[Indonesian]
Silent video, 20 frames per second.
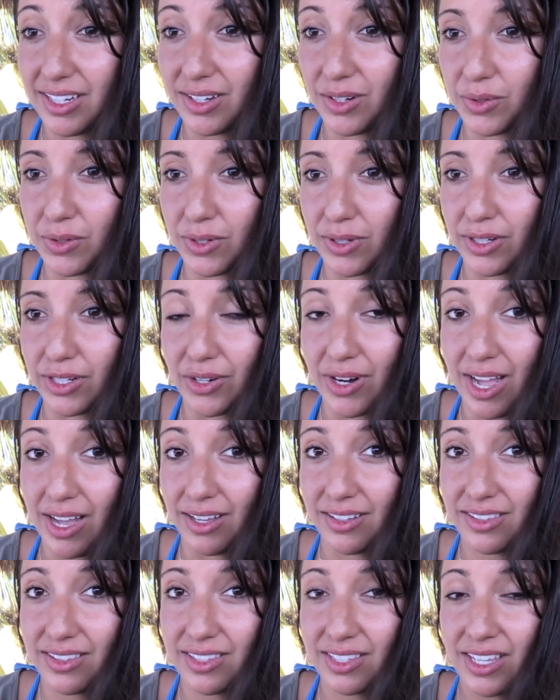badan
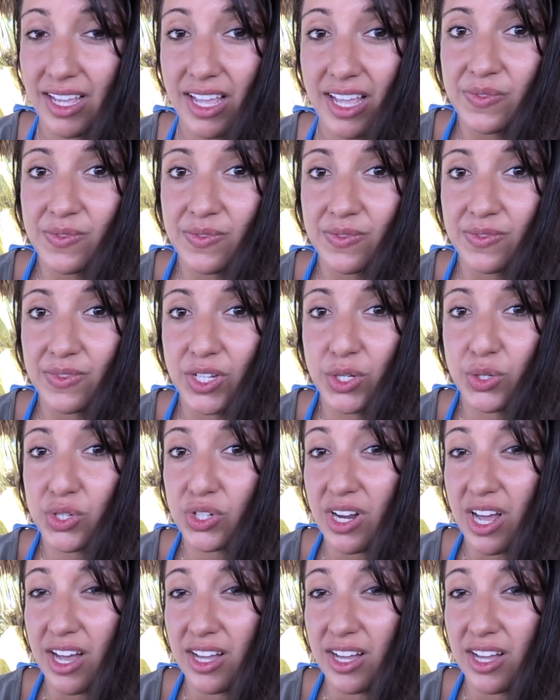secara bertahap.